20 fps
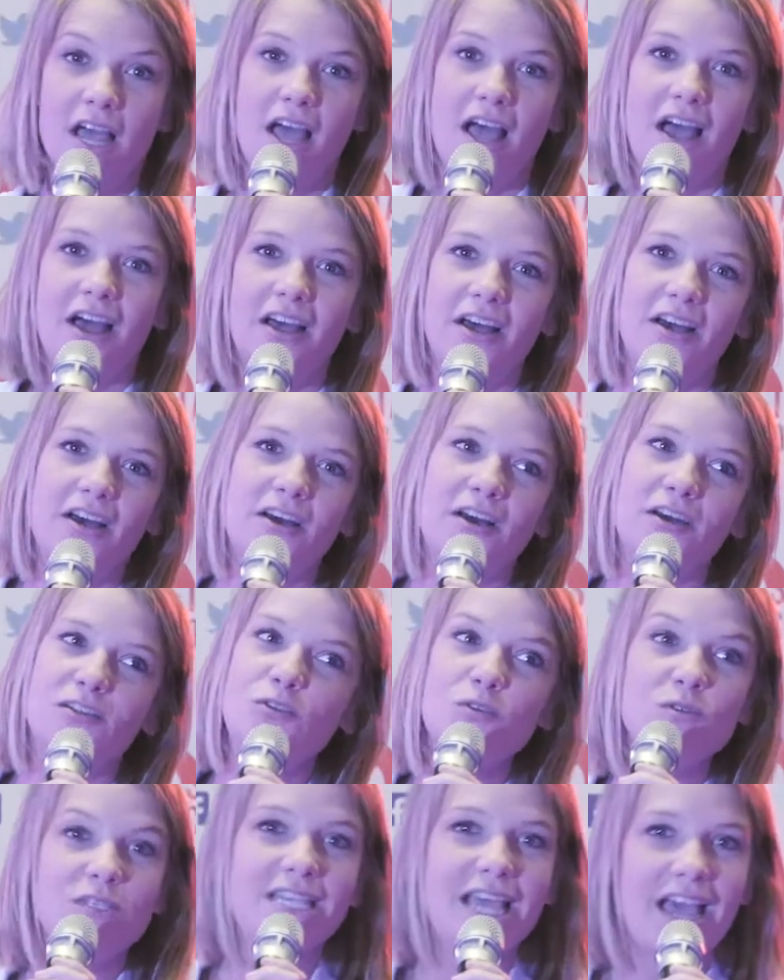euh,
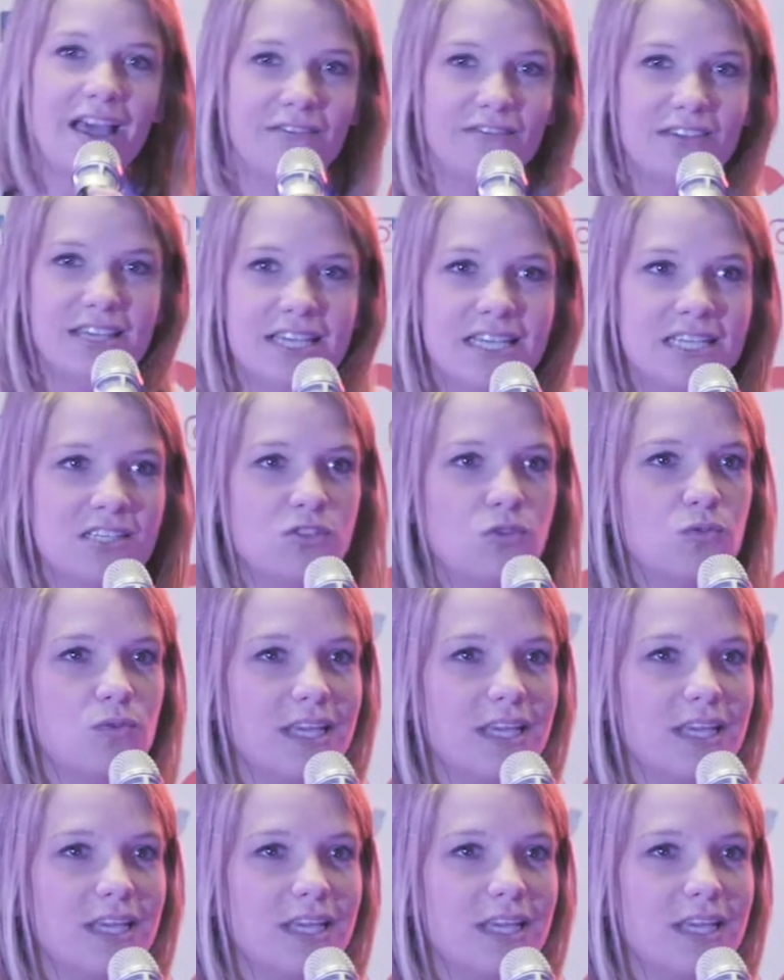du service, du